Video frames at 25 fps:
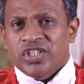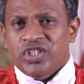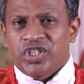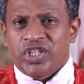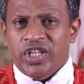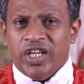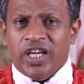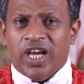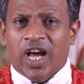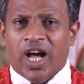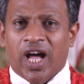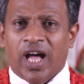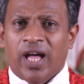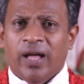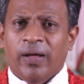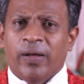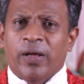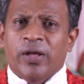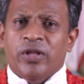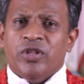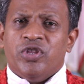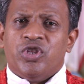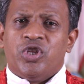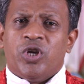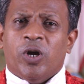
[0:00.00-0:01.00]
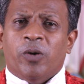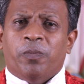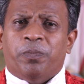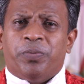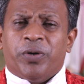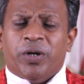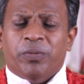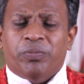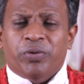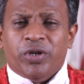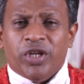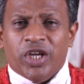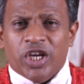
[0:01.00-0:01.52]
जी हाँ जब
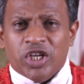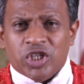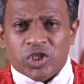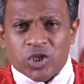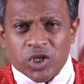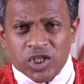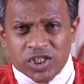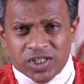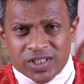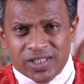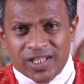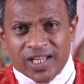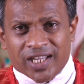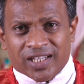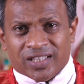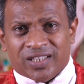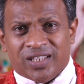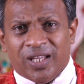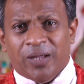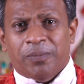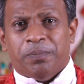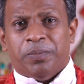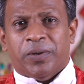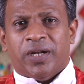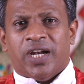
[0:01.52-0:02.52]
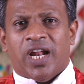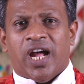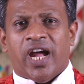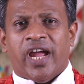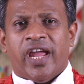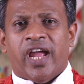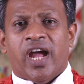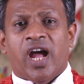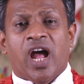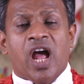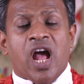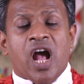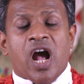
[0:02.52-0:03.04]
प्रभु यीशु इस धरती पर
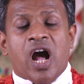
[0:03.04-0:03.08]
आया